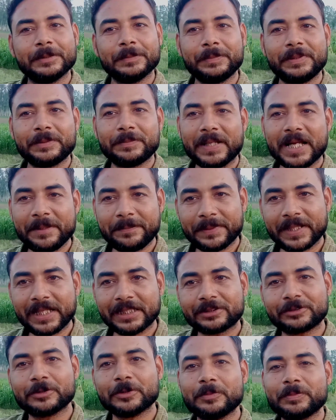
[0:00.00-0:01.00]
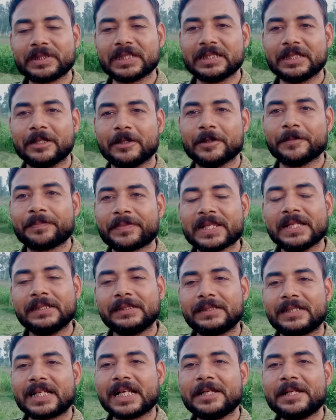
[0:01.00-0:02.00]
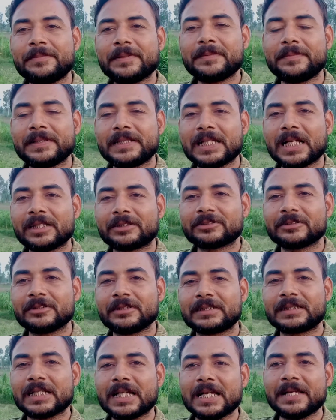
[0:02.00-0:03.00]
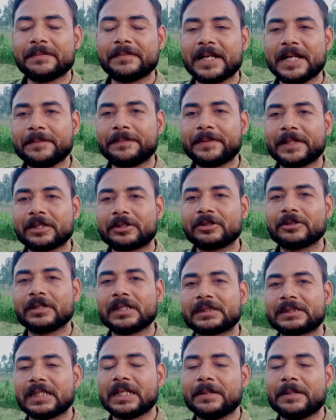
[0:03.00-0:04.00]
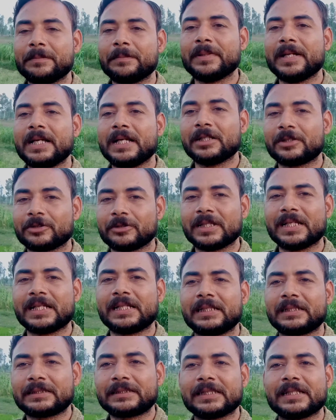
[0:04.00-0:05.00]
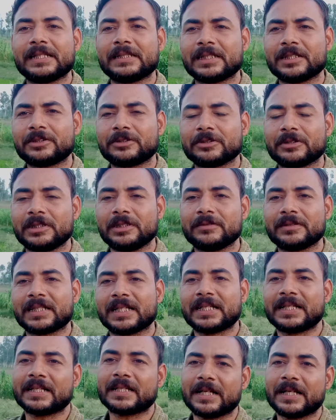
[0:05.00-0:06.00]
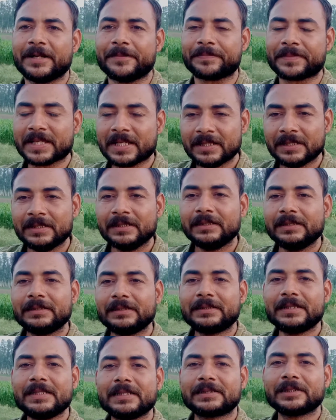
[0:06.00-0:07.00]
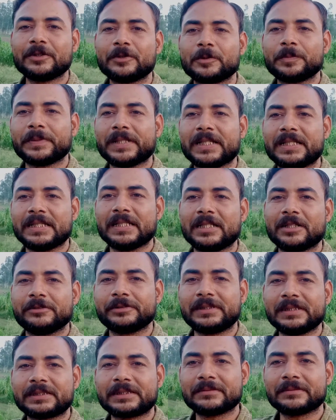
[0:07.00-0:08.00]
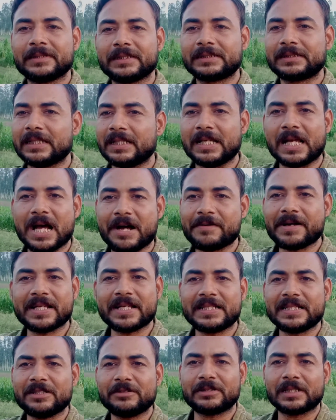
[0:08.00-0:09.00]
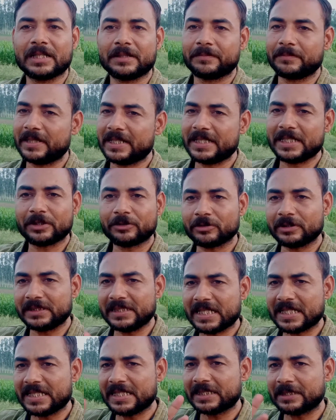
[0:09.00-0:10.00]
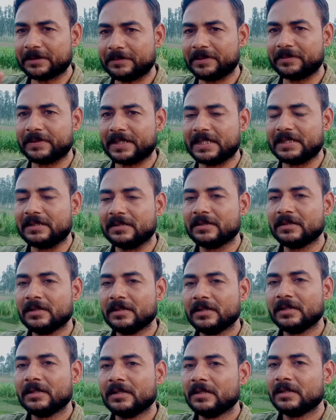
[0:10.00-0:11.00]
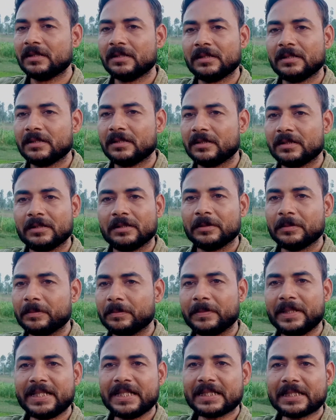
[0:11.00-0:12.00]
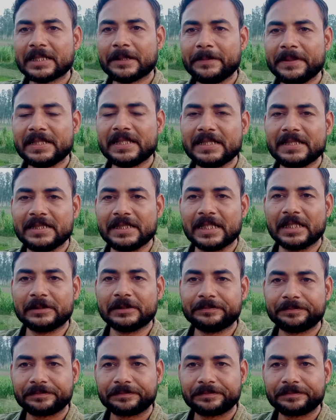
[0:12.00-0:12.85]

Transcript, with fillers: फिर बाईपास घूम के जाओ ड्राइवर भी क्या सोचता है बाईपास थोड़ा सा लंबा है थोड़ा रिक्स रहता तो चोरी वगैरह का इसलिए सौ रुपया देना उचित समझता है आवाज़ नहीं उठा मैंने तो दिया नहीं कभी भाई मैंने कभी नहीं दिया